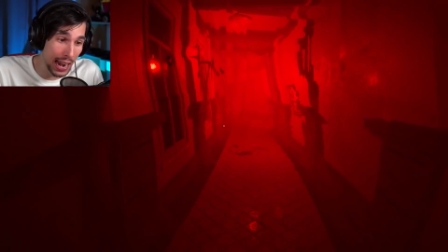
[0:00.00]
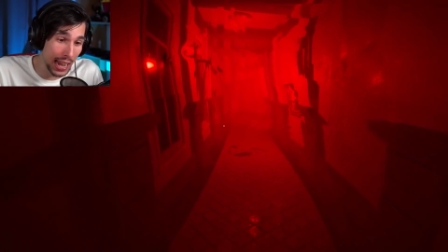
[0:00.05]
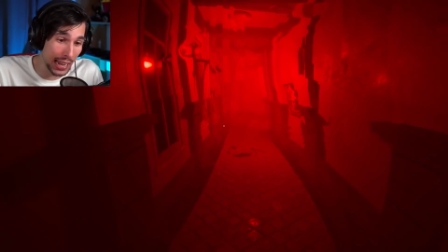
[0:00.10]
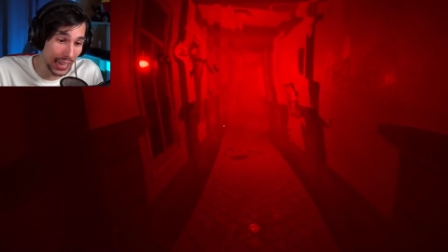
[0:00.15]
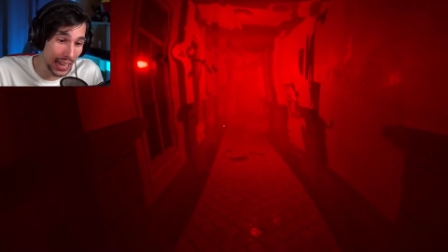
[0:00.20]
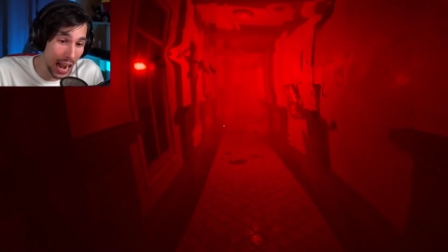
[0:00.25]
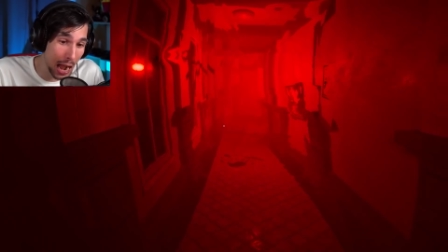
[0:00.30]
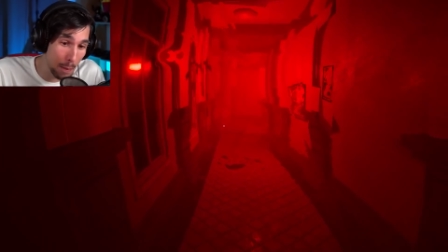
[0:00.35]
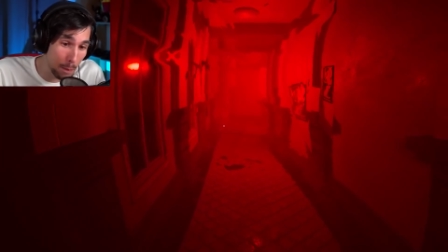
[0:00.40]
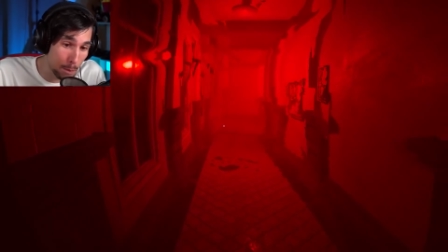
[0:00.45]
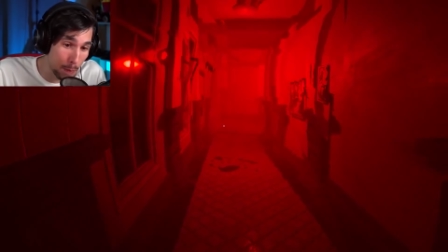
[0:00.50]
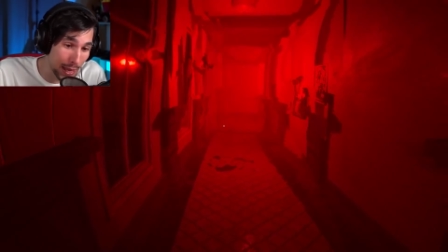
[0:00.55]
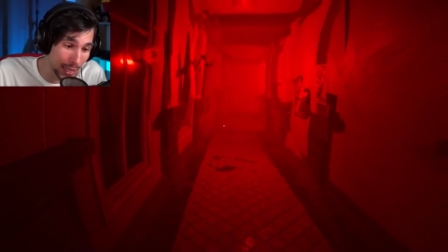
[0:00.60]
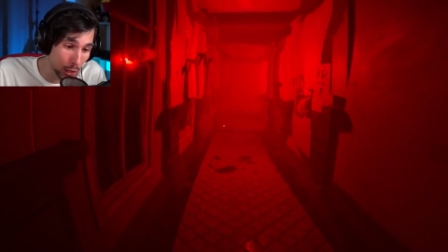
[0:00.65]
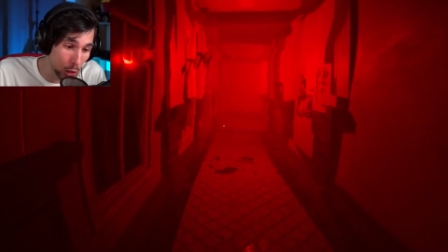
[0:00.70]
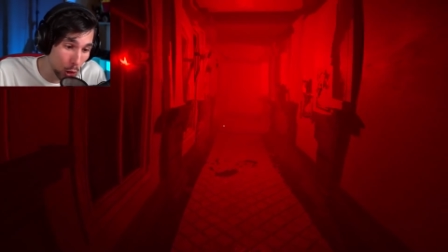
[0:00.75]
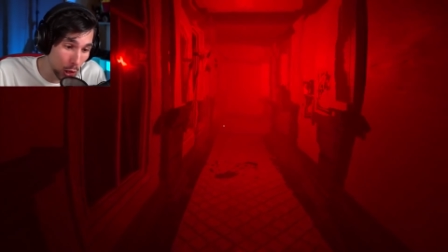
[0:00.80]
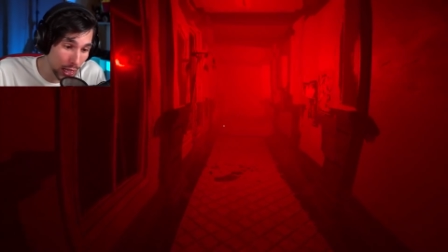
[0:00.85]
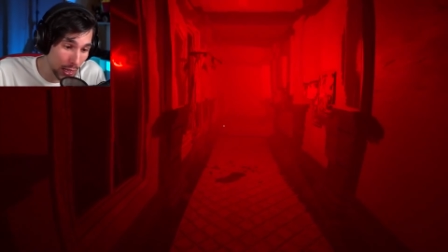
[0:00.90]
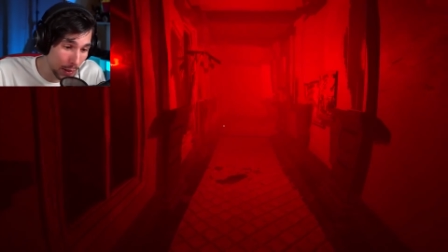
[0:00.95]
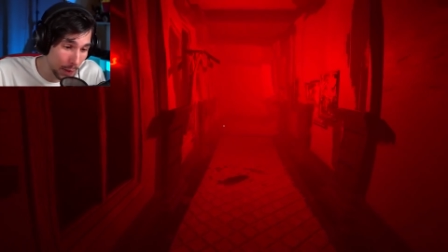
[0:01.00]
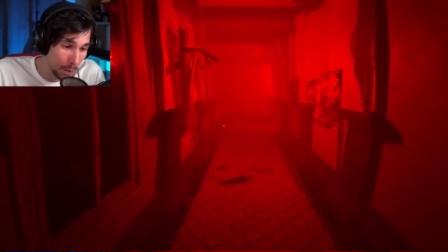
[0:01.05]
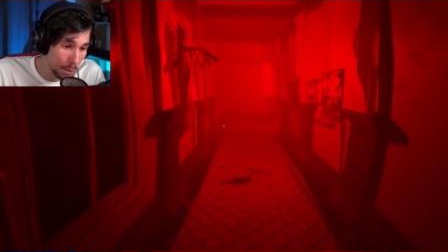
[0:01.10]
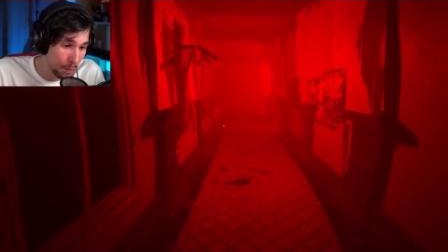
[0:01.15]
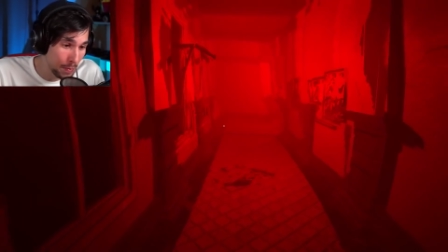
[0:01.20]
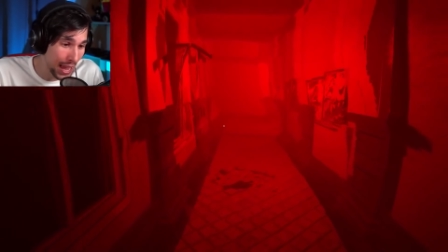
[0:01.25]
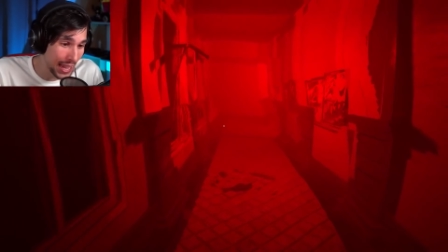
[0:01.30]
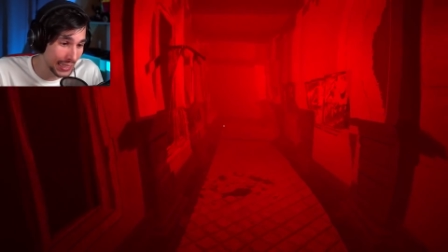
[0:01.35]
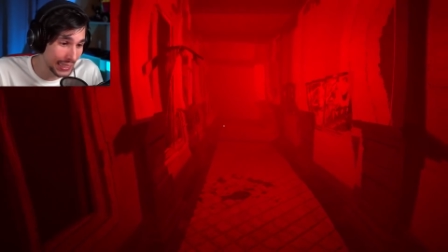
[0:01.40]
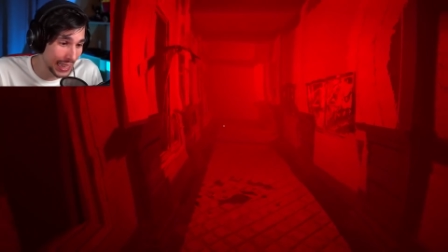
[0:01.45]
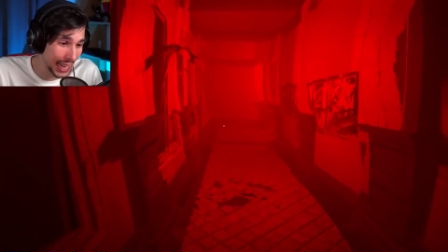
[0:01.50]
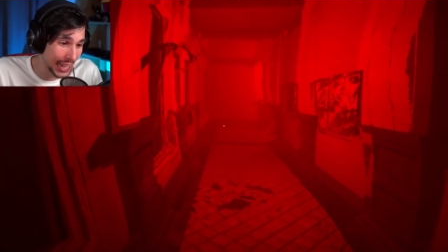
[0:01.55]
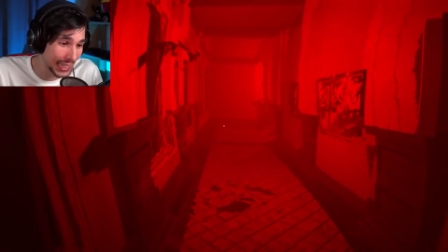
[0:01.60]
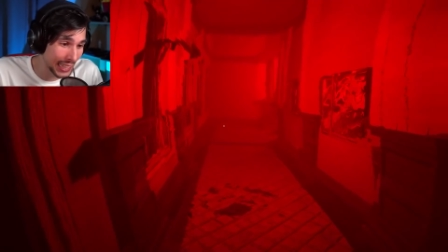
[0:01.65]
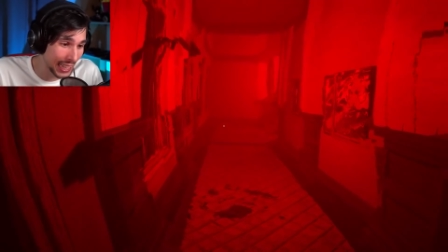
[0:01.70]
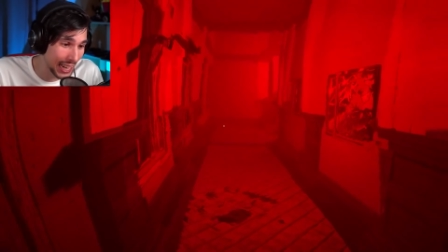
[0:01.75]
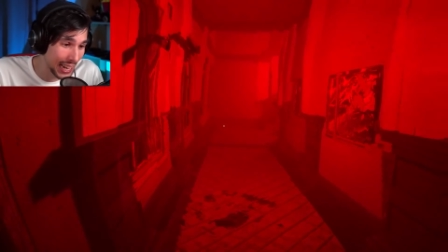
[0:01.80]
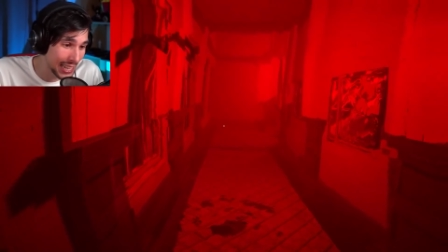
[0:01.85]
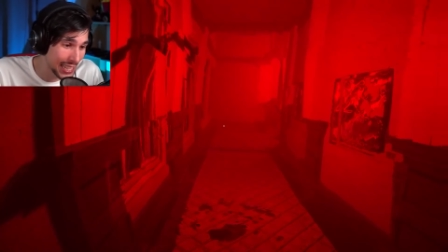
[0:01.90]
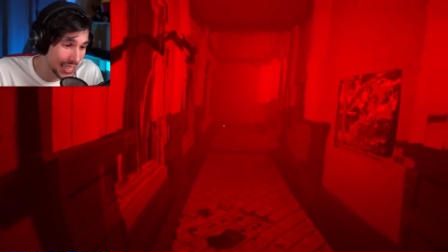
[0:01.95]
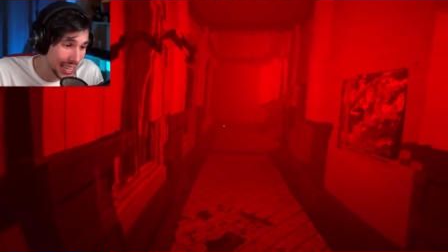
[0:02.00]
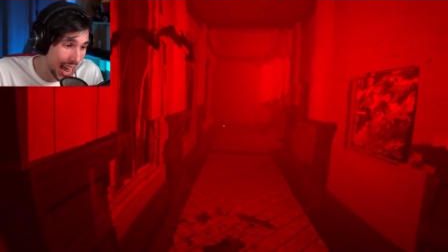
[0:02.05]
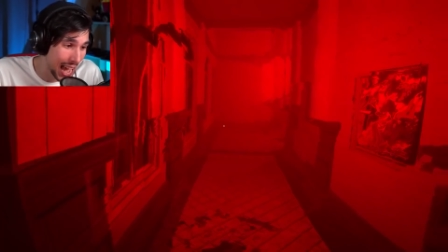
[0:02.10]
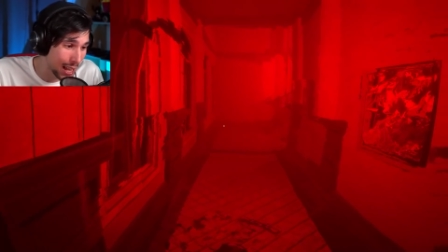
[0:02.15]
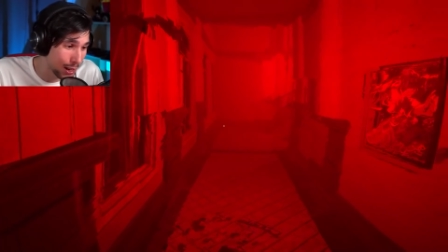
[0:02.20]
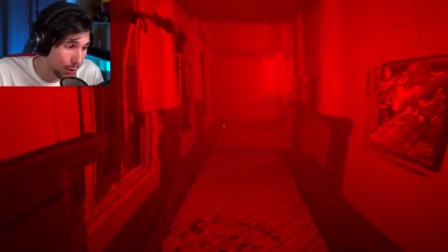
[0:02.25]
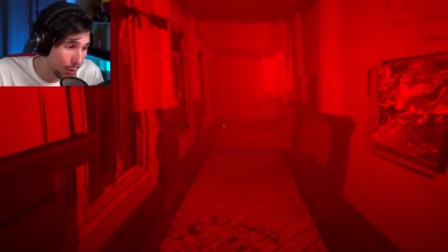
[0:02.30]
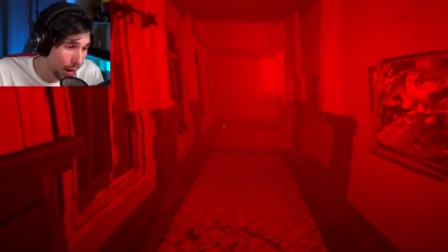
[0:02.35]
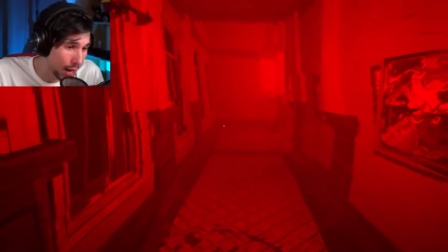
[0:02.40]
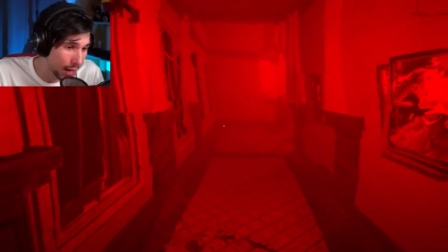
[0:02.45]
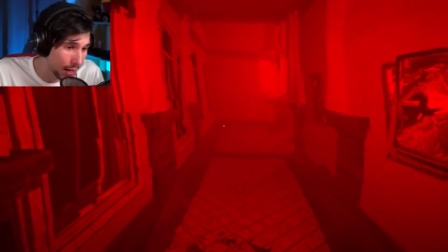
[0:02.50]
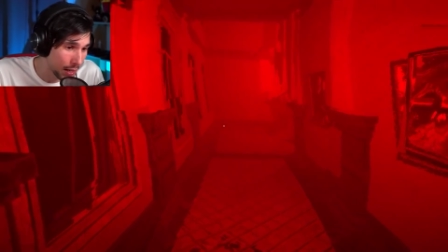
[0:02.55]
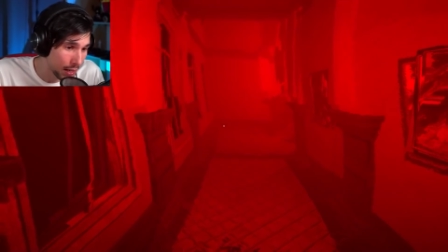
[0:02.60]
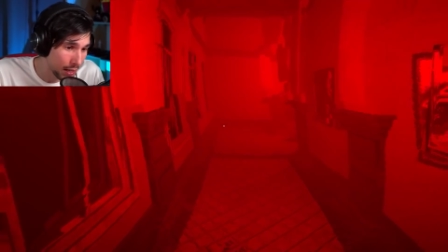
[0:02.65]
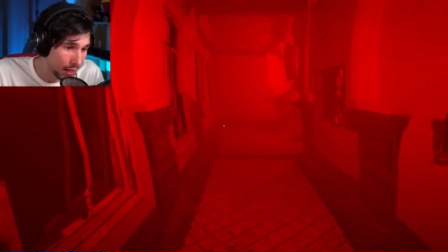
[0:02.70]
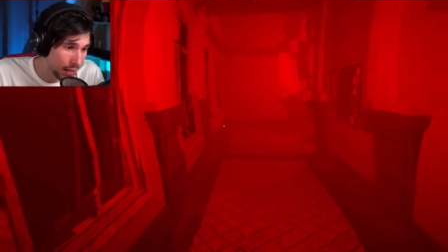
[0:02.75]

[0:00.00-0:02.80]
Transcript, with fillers: la grappa, tocca. Mi è entrata nel sangue.